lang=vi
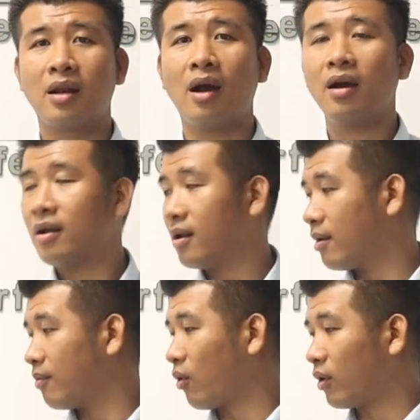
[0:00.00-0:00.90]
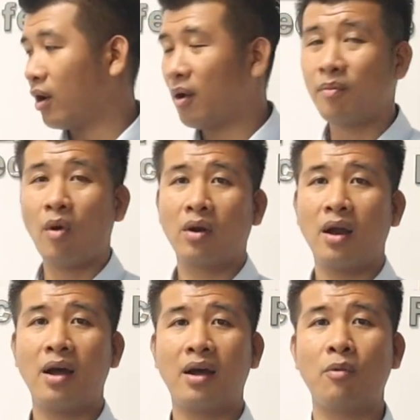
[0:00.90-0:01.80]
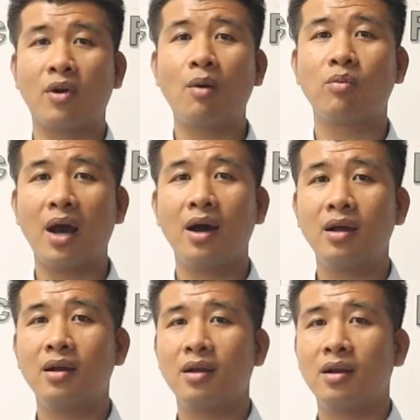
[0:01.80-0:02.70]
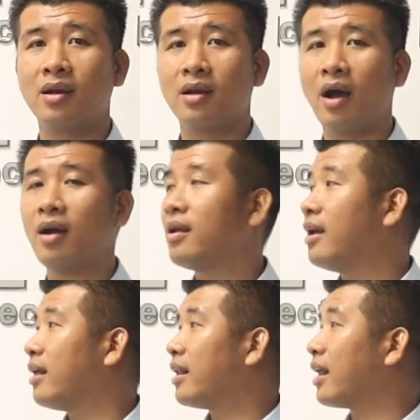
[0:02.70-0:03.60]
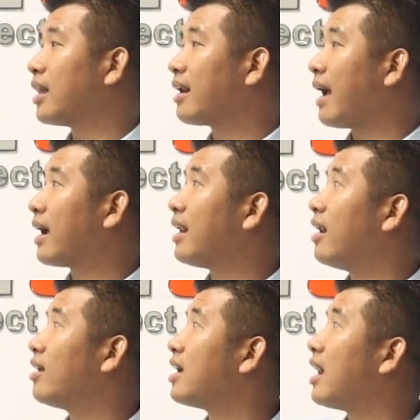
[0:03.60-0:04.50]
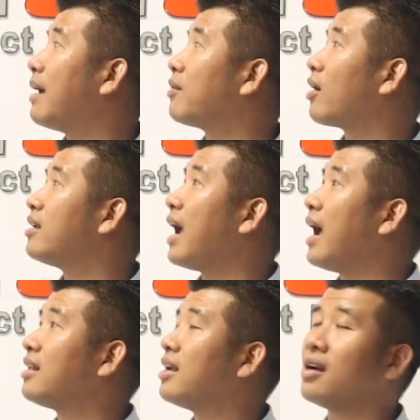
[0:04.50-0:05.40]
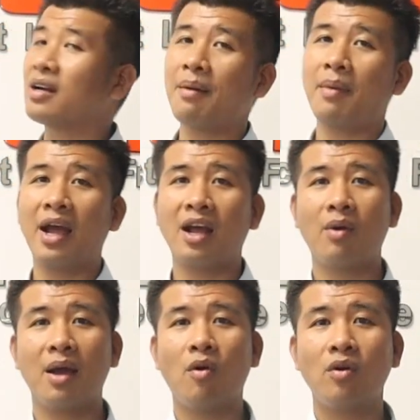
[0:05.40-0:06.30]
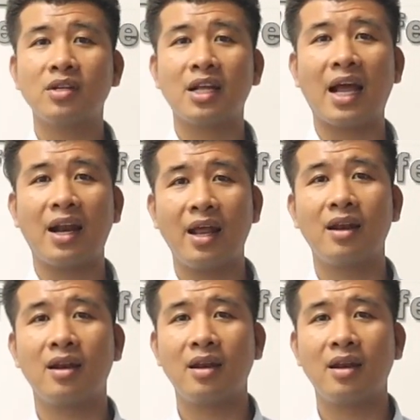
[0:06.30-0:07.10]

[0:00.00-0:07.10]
Đó, một một một công thợ. Đó, thì tất cả cái này nó sẽ làm cho cái giá xây dựng năm hai không hai mốt nó sẽ tăng lên.